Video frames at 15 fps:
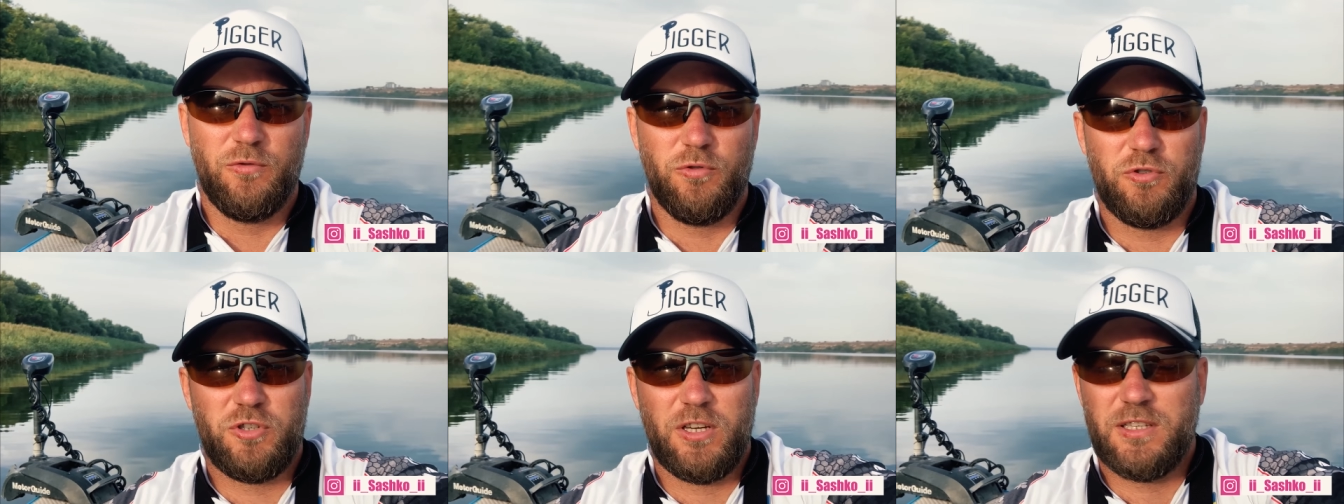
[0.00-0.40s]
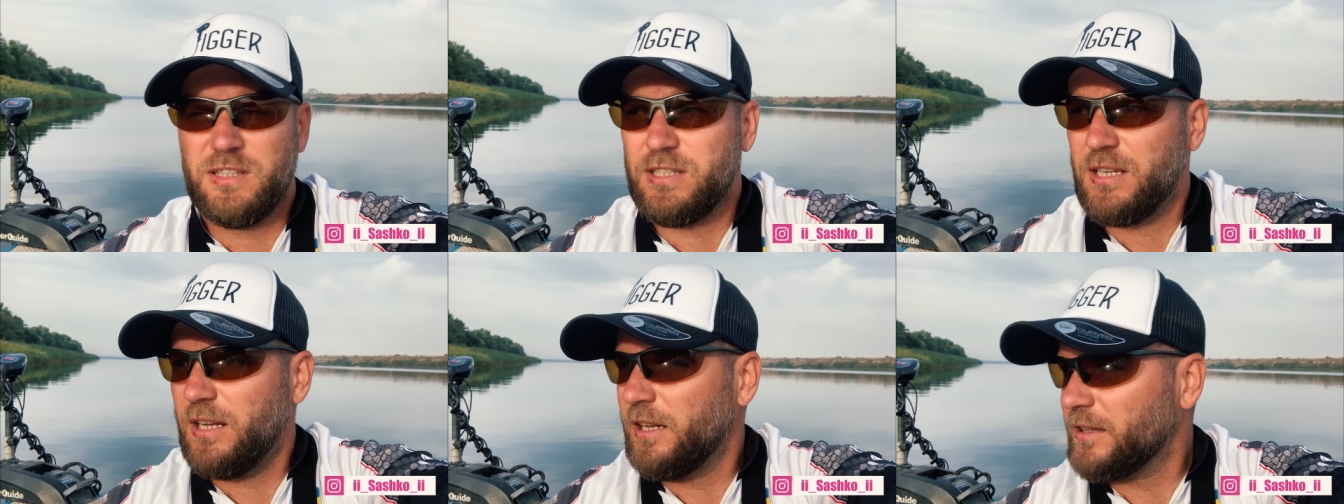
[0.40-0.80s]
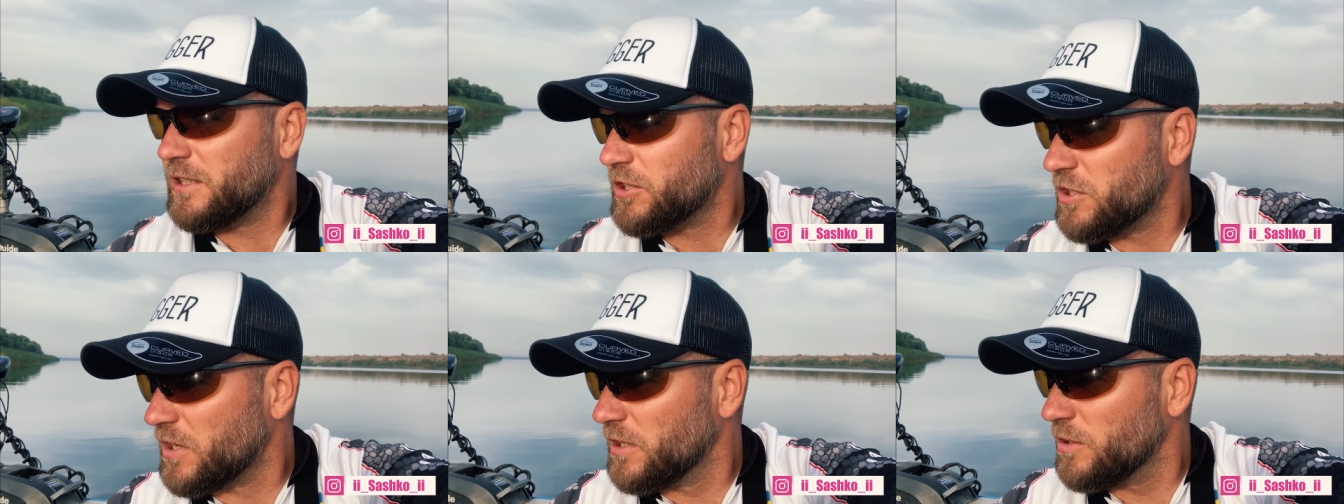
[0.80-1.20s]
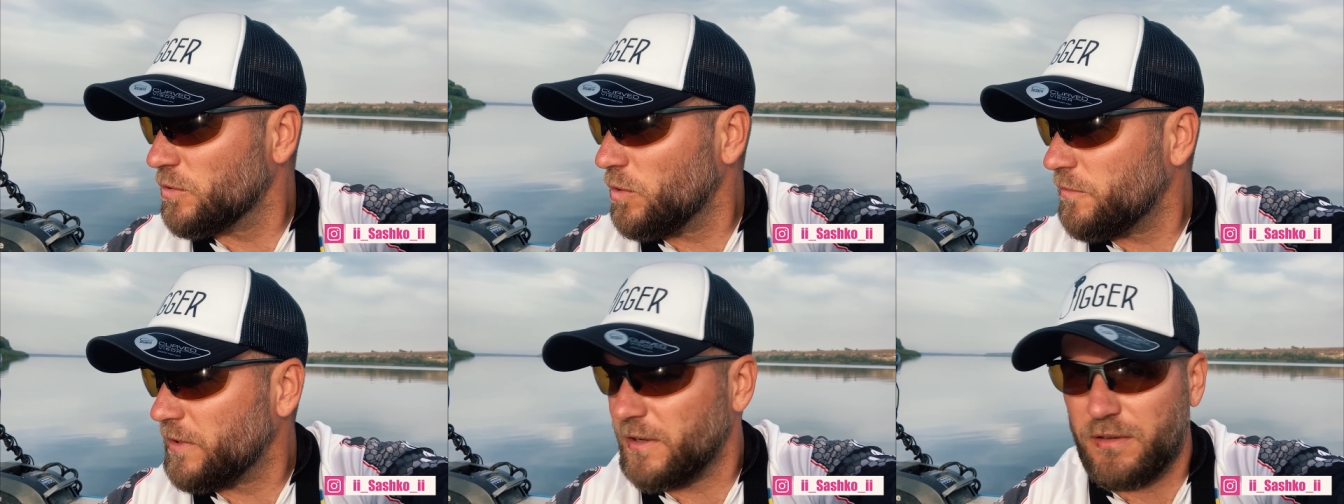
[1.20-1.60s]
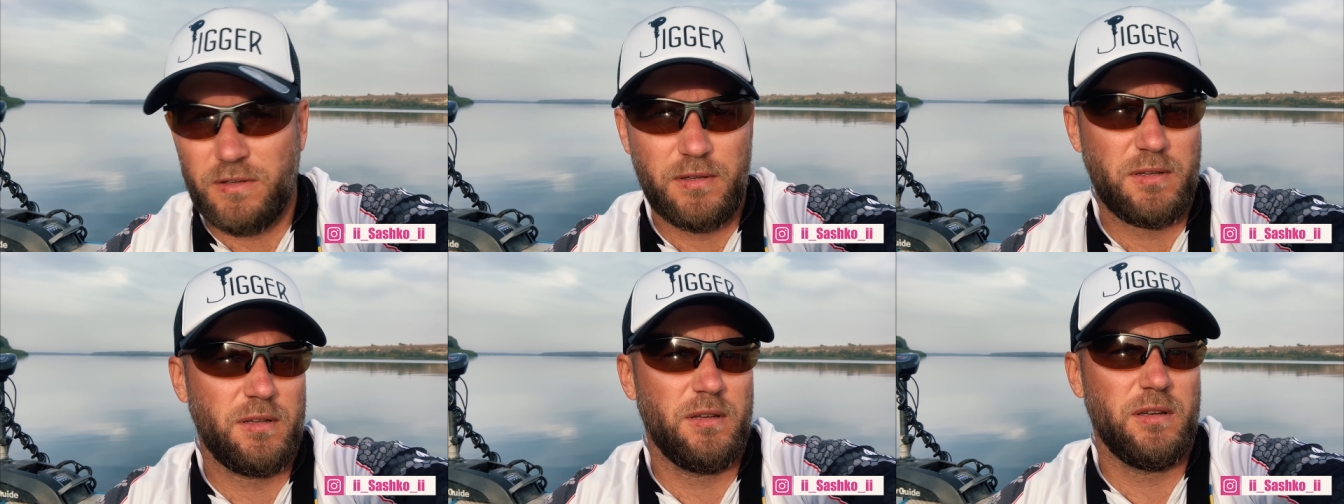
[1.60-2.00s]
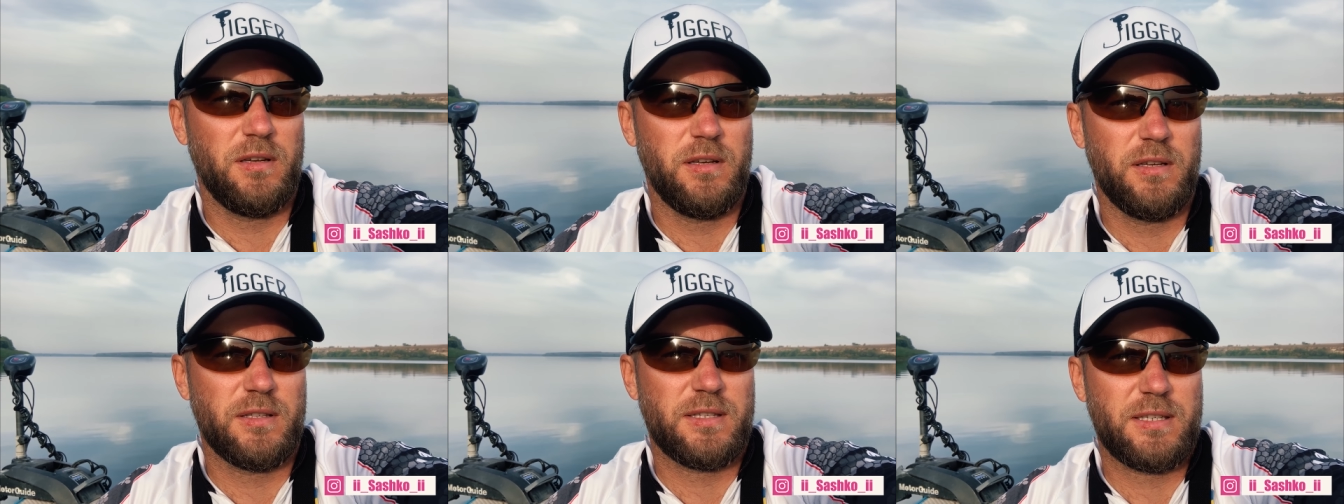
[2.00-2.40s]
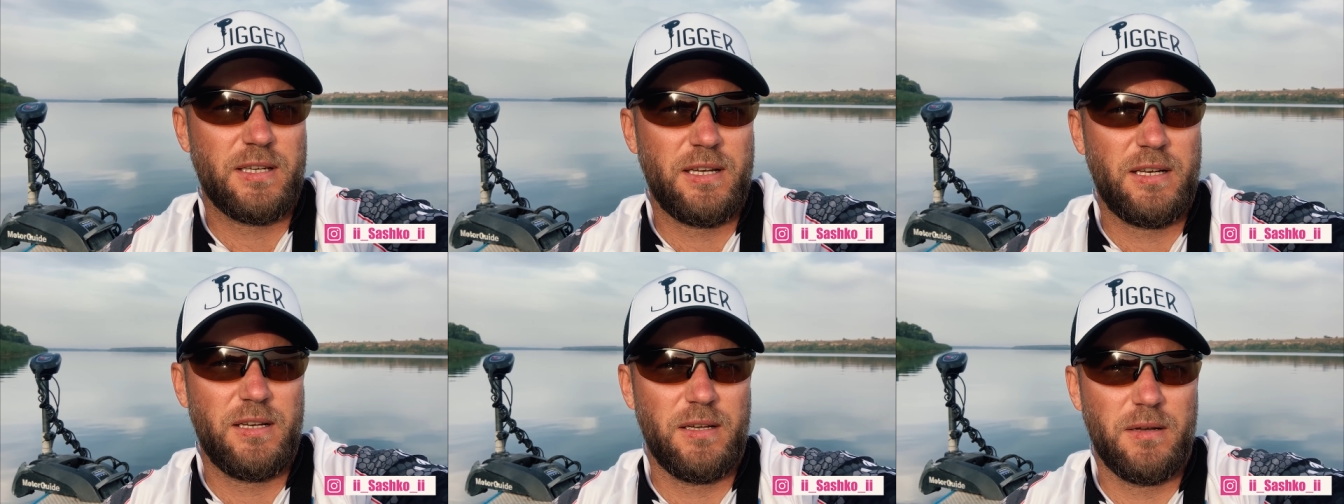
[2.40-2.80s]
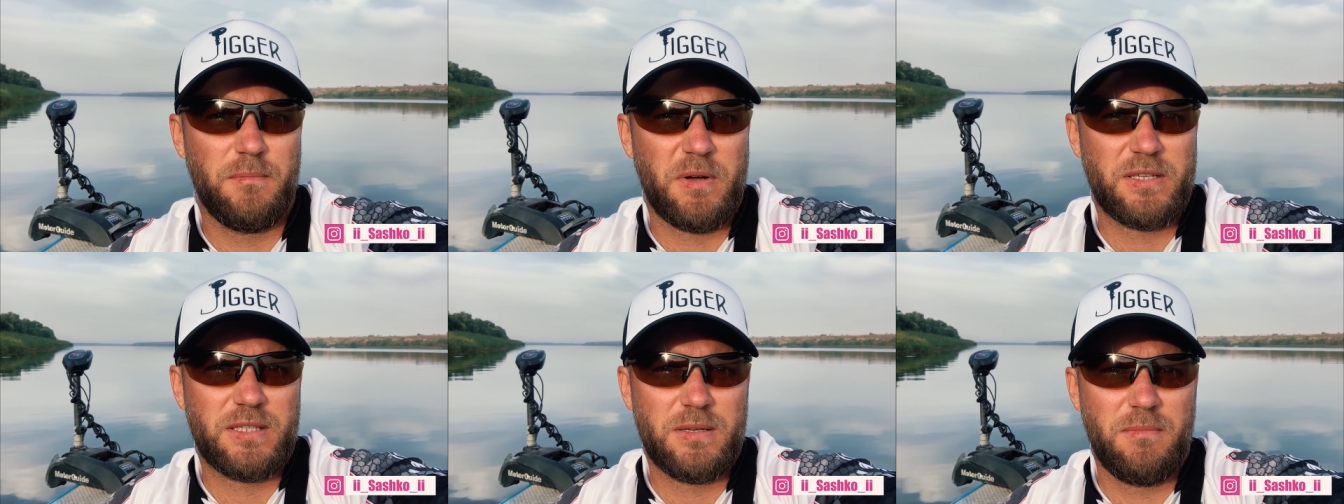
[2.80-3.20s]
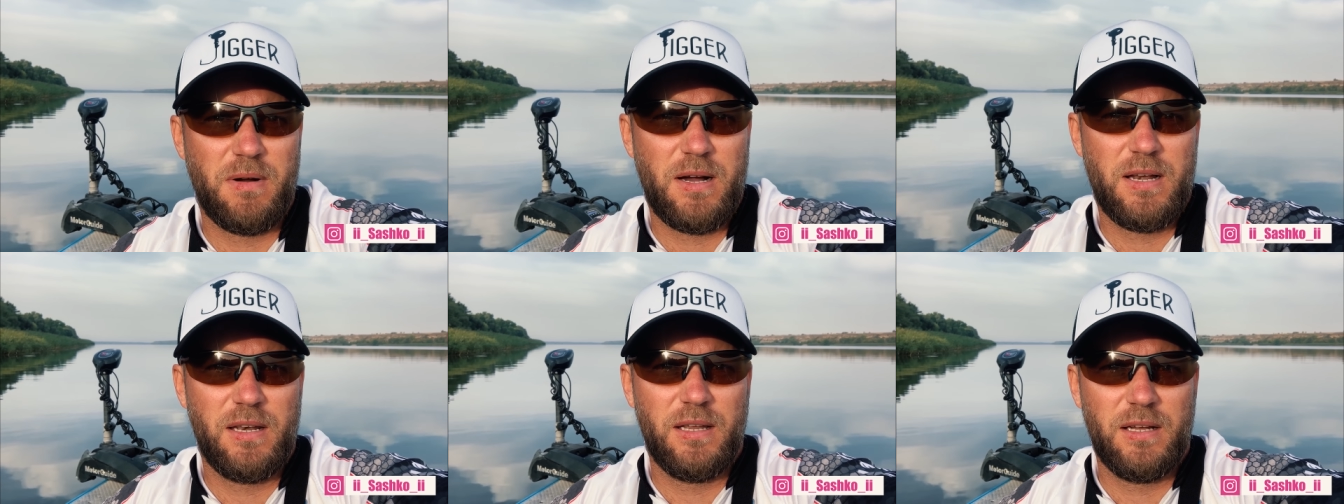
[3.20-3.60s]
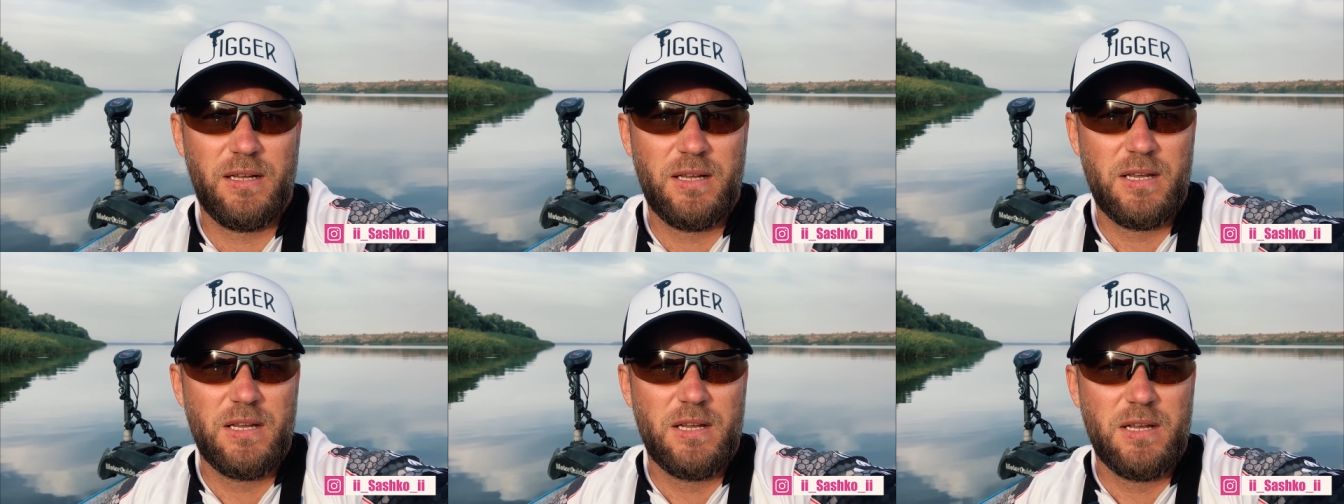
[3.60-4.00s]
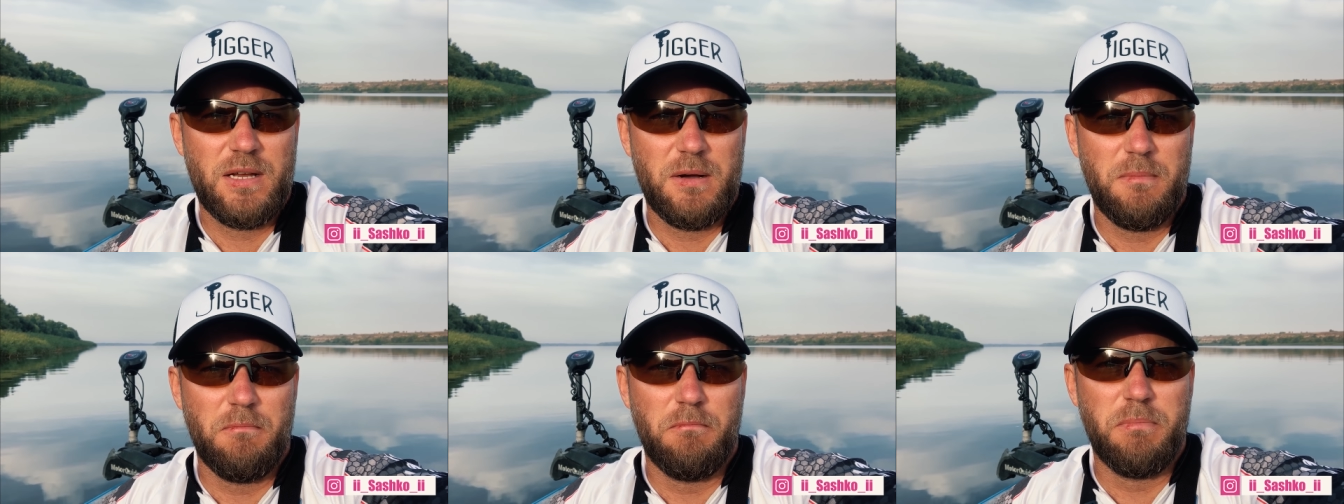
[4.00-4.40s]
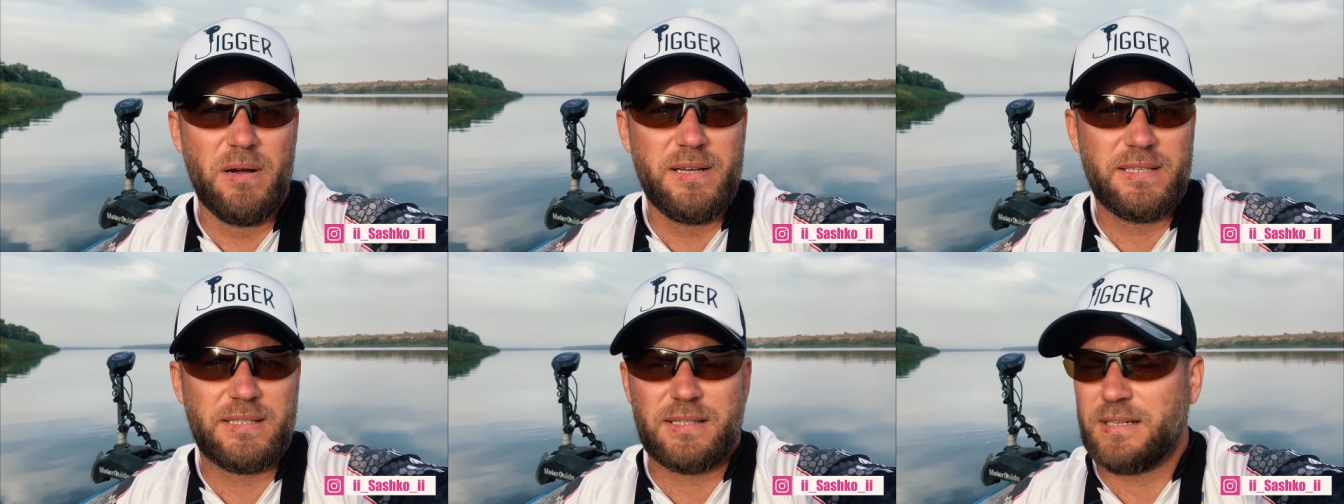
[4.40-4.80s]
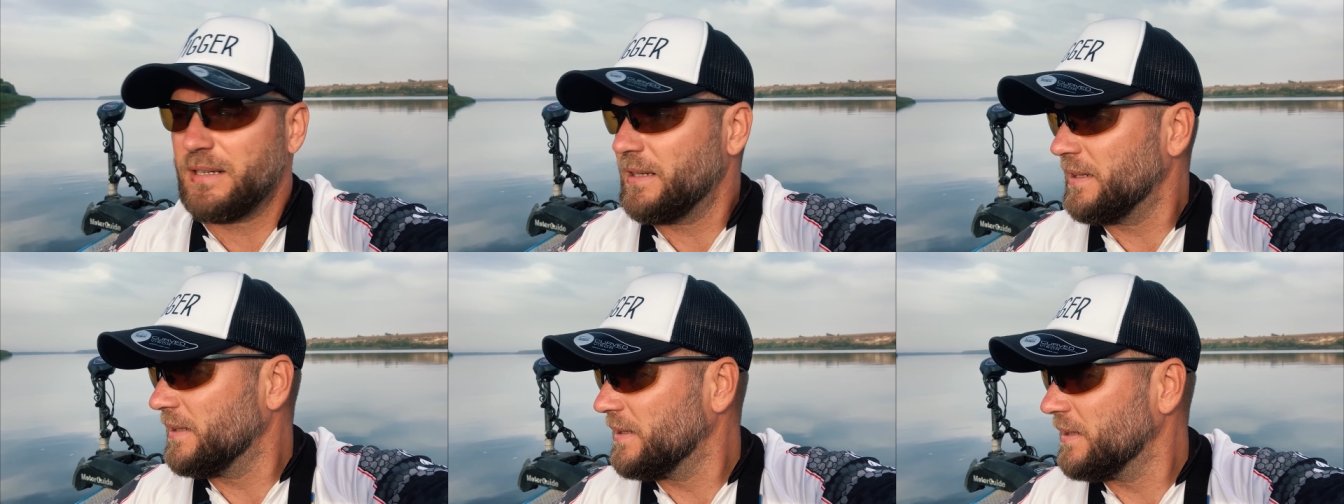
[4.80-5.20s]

То есть сейчас цель это же тренировка, э, цель э, максимально быстро